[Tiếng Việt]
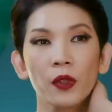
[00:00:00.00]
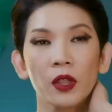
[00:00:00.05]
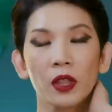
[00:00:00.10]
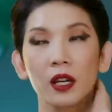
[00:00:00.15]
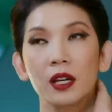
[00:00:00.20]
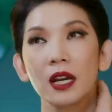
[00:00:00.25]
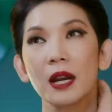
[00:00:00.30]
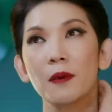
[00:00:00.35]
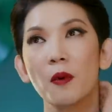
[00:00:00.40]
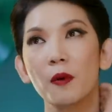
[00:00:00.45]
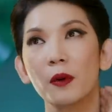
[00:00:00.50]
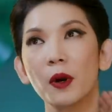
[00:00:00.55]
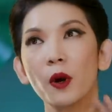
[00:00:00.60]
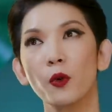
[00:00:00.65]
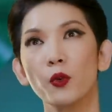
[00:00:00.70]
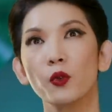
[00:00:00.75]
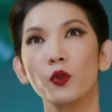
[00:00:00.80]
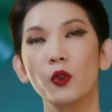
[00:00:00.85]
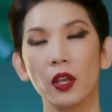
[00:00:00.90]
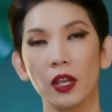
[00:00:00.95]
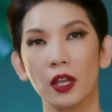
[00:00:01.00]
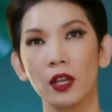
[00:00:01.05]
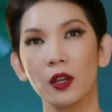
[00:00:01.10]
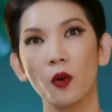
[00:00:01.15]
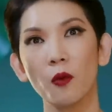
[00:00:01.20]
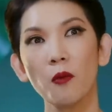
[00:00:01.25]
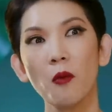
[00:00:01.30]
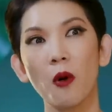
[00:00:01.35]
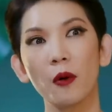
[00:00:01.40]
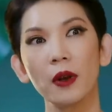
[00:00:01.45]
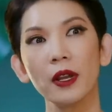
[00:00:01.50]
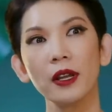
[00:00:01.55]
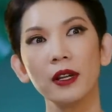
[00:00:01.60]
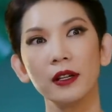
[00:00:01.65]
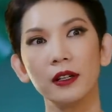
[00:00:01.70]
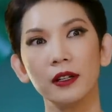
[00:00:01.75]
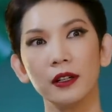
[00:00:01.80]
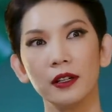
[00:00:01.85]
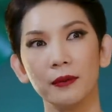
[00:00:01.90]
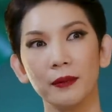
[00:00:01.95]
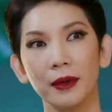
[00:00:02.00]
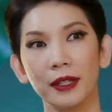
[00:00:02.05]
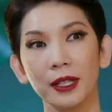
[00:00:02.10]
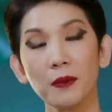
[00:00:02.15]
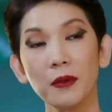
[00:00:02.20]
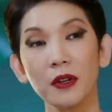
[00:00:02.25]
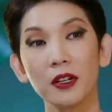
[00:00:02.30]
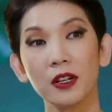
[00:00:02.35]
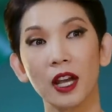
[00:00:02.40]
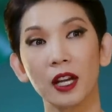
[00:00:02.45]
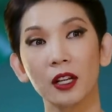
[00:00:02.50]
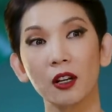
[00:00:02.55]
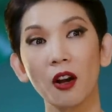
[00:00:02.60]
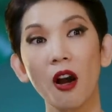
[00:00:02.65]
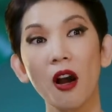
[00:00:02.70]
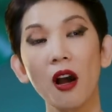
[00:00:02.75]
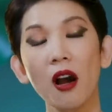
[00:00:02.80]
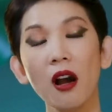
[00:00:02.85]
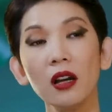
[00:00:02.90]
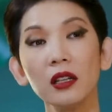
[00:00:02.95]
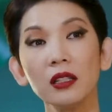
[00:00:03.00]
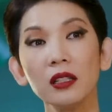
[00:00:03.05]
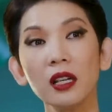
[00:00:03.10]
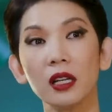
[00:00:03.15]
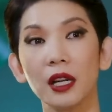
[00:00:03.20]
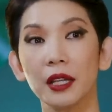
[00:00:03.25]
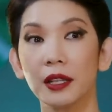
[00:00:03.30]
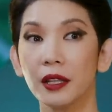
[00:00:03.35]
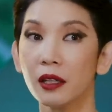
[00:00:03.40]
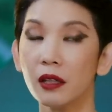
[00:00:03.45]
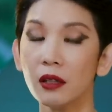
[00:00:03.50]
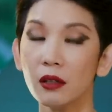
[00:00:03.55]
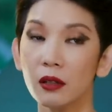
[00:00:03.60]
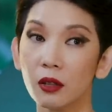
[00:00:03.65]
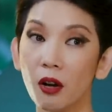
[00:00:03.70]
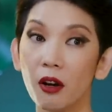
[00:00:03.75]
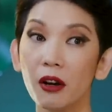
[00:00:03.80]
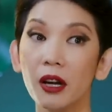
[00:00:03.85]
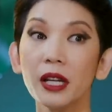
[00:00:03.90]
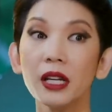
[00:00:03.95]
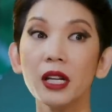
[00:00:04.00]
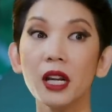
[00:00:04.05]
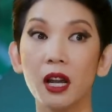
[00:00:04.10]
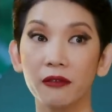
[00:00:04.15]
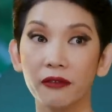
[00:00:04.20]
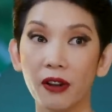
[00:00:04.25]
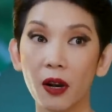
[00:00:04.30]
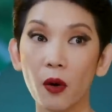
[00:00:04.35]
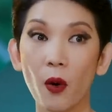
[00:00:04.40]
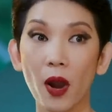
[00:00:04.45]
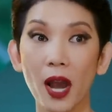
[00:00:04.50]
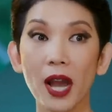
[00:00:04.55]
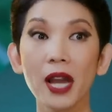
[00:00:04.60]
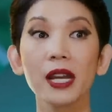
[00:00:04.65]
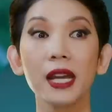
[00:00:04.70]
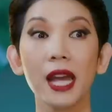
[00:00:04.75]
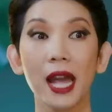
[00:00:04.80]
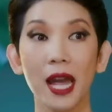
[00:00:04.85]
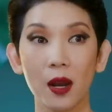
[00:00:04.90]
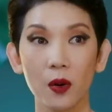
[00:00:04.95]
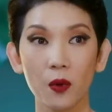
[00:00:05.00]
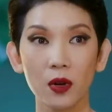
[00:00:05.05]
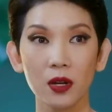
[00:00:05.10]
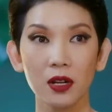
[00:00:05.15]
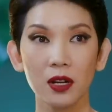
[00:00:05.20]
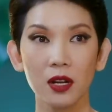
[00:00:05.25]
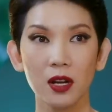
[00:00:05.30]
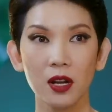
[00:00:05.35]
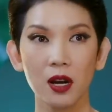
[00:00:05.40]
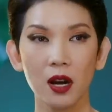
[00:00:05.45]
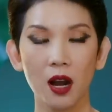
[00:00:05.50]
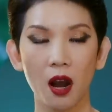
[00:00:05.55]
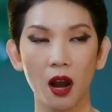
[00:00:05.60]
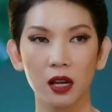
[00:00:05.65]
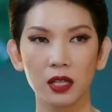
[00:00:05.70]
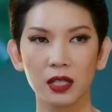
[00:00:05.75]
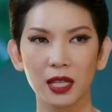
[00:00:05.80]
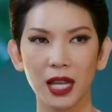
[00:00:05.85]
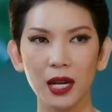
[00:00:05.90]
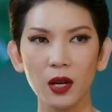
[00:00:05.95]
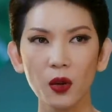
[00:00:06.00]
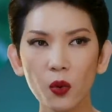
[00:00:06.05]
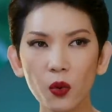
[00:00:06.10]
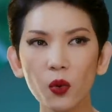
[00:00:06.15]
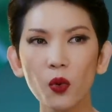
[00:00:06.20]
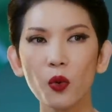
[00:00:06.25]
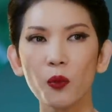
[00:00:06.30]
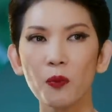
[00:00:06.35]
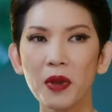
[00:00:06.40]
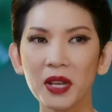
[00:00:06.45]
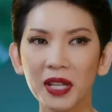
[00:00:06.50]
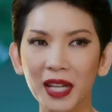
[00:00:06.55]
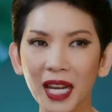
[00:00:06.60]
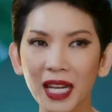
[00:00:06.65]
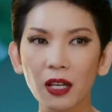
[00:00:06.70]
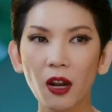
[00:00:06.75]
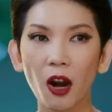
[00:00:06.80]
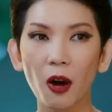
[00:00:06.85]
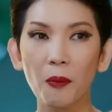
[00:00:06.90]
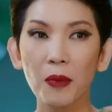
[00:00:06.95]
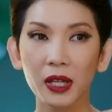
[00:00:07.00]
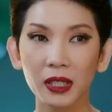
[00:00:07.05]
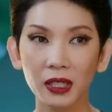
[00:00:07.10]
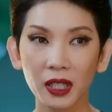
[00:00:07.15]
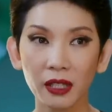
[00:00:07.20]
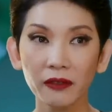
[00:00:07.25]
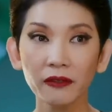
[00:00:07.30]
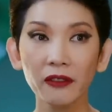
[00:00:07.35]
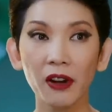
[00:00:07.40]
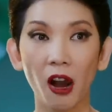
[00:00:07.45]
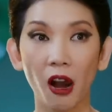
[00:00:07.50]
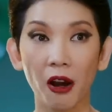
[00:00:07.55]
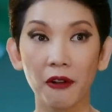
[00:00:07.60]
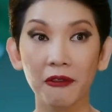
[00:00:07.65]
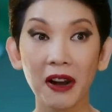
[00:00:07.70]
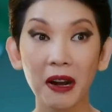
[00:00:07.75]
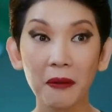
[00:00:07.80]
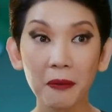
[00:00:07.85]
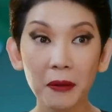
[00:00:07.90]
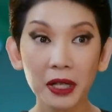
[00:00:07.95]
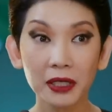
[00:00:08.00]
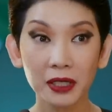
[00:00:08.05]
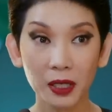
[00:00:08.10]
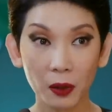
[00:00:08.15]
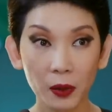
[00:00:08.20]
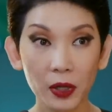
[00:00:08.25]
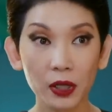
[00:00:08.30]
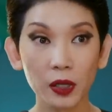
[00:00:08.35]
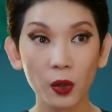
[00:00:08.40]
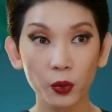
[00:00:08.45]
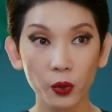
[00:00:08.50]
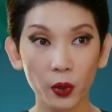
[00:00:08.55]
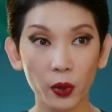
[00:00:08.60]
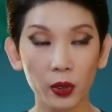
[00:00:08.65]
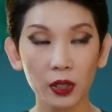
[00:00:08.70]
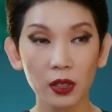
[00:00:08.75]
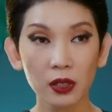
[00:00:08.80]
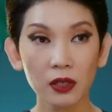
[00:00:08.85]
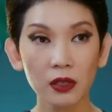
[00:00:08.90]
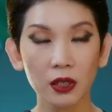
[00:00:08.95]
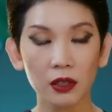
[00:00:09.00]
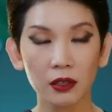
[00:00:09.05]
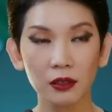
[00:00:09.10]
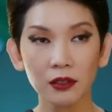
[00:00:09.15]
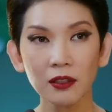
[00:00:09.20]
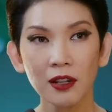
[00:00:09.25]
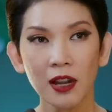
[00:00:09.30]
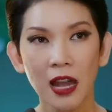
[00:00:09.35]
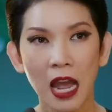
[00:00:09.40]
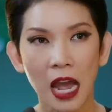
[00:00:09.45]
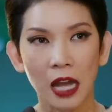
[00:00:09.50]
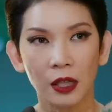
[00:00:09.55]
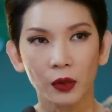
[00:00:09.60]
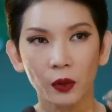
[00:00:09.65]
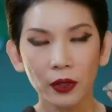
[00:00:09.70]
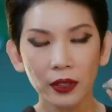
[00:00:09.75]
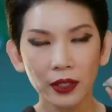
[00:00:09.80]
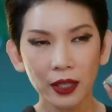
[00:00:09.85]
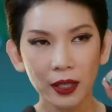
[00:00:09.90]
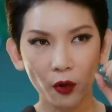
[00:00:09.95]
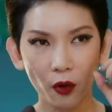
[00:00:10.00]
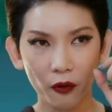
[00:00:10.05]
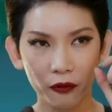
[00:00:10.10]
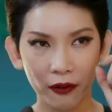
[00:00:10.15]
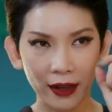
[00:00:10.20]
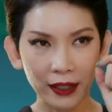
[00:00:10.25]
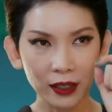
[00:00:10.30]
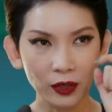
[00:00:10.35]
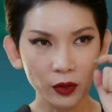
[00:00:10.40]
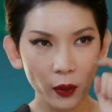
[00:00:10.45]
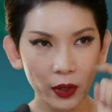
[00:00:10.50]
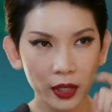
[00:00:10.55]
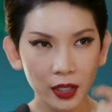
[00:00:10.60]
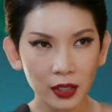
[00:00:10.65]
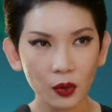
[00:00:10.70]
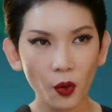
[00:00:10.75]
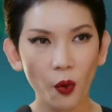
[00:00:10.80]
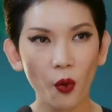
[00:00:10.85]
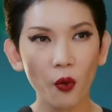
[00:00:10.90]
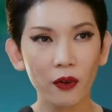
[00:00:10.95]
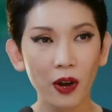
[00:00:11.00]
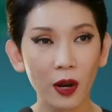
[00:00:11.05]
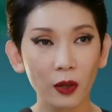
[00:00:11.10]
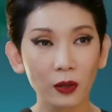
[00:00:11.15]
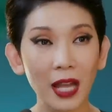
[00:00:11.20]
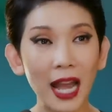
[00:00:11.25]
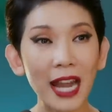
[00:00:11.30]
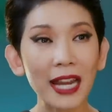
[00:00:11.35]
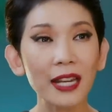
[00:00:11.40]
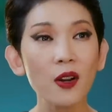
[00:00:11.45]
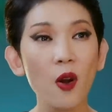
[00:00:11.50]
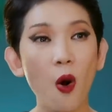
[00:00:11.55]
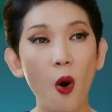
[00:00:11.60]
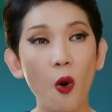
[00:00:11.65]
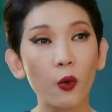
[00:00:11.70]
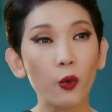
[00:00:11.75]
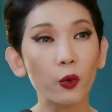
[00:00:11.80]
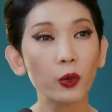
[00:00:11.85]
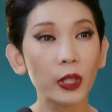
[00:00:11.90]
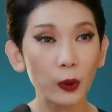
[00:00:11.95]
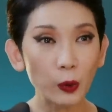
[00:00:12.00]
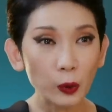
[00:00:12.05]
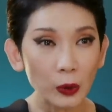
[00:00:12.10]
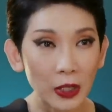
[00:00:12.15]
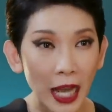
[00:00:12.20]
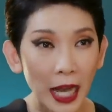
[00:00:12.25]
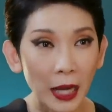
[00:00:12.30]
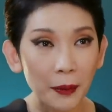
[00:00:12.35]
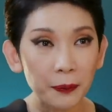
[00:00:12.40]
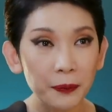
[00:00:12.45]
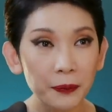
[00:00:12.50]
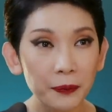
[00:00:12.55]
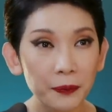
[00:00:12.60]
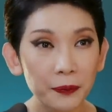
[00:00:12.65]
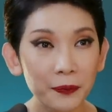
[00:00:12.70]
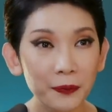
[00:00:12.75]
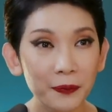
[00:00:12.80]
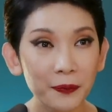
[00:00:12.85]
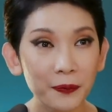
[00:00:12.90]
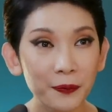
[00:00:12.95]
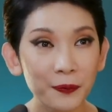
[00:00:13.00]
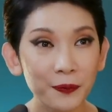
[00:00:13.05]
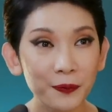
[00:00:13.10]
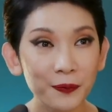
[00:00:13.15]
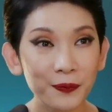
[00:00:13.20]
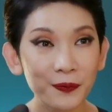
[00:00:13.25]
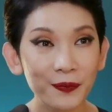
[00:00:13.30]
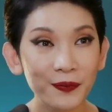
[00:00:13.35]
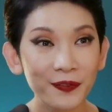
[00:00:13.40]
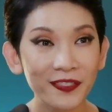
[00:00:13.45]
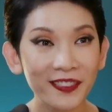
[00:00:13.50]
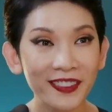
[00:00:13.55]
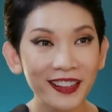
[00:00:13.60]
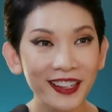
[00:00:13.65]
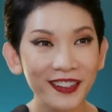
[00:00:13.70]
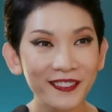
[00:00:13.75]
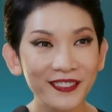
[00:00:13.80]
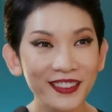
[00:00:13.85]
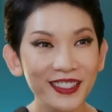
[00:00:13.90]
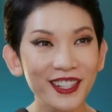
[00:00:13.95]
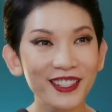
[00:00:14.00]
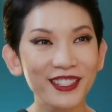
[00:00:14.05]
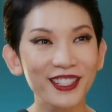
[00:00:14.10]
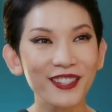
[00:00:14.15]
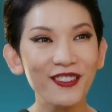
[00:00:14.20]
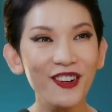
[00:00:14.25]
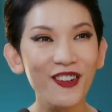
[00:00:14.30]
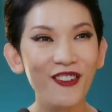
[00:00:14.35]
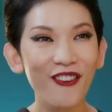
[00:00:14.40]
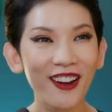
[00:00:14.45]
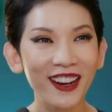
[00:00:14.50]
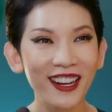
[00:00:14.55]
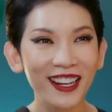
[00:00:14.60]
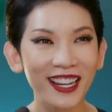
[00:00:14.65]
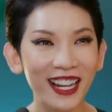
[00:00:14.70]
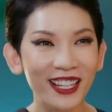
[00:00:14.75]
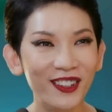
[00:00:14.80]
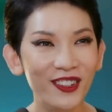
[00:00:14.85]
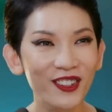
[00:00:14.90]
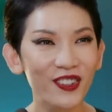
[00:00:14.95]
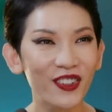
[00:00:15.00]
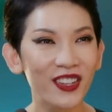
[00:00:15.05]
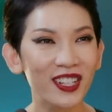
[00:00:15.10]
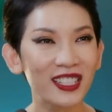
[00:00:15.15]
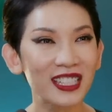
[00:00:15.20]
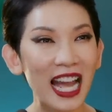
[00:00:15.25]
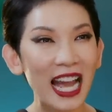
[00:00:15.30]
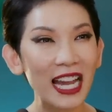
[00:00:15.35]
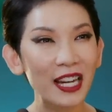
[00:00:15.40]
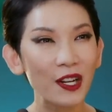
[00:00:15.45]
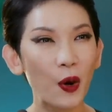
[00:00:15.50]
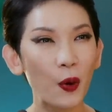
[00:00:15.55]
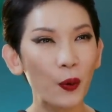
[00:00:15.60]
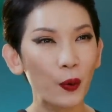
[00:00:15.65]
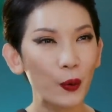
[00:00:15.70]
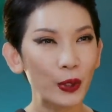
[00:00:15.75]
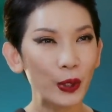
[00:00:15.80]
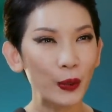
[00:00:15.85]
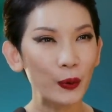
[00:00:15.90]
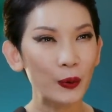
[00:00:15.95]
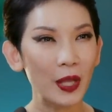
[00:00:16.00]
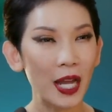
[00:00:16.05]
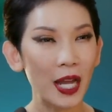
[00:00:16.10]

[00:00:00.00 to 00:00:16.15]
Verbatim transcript: Thực ra một câu chuyện của một cái người mà giống như là có, nhất là những người có cái nền văn hóa cao á, họ sẽ luôn luôn biết cách họ bình tĩnh và họ văn minh trong cái câu chuyện ứng xử. Tuy nhiên còn phải tùy thuộc vào thái độ của tiểu tam. Bây giờ chị mới quay lại câu chuyện thái độ của tiểu